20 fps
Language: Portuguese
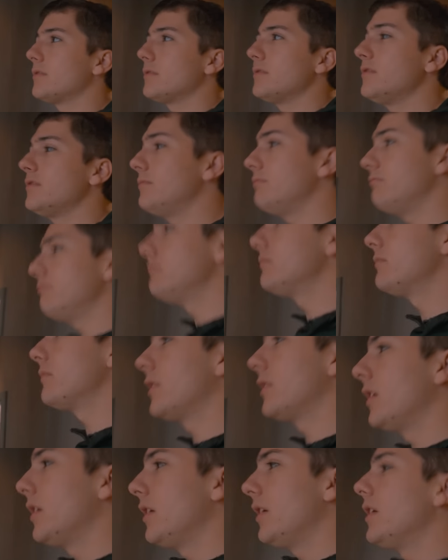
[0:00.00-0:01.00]
gostando do
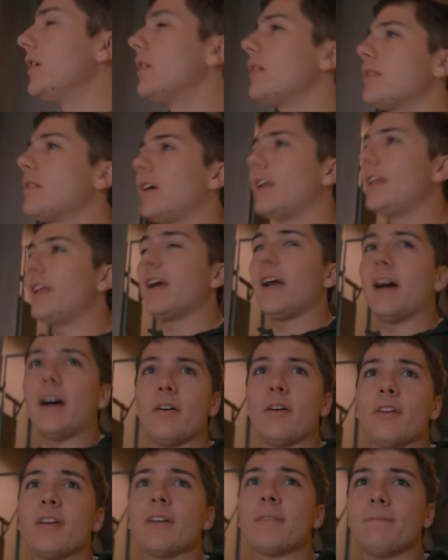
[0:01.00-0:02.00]
tour. Tá
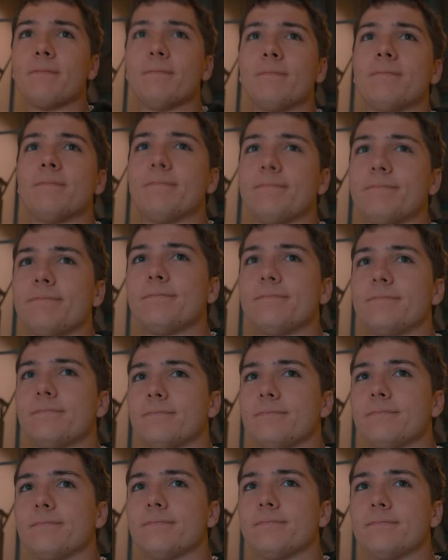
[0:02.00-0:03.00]
legal, né? Tá
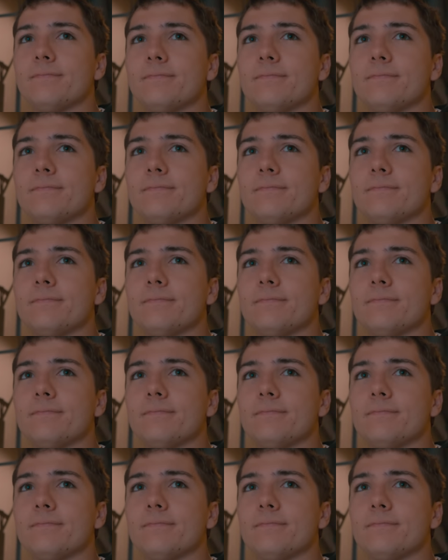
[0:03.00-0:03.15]
bacana.